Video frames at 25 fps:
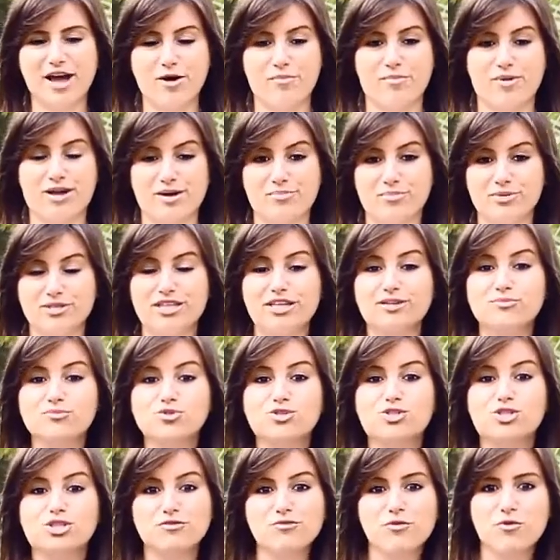para
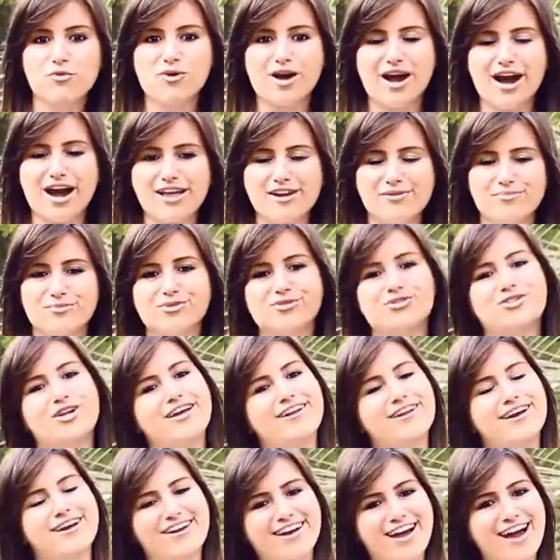podermos divulgar e mostrar
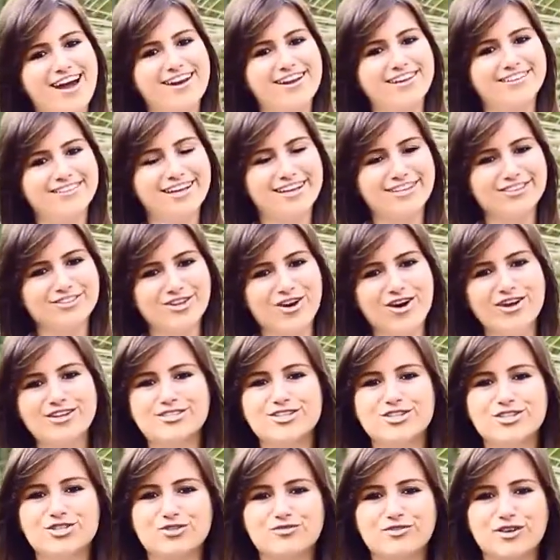a cara da
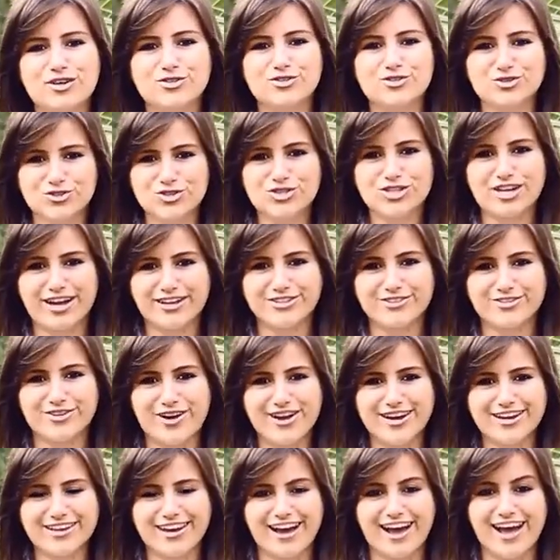nossa juventude
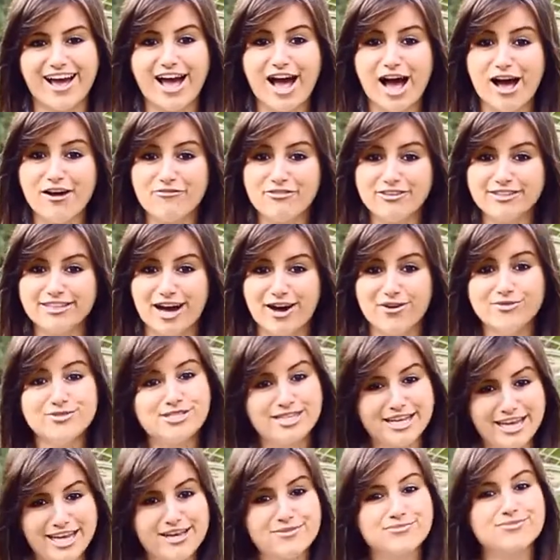católica. Afinal,
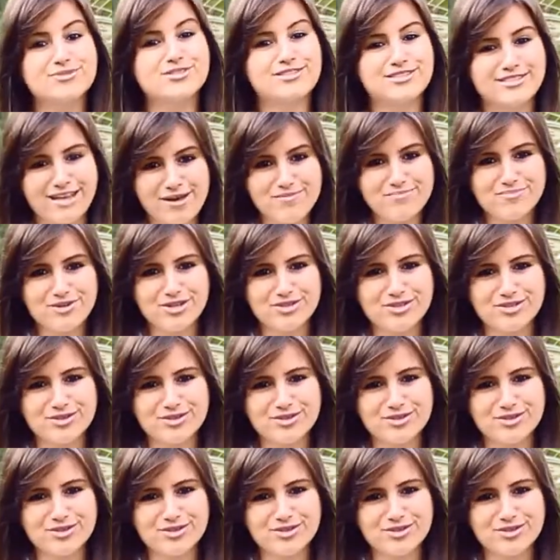seguimos sempre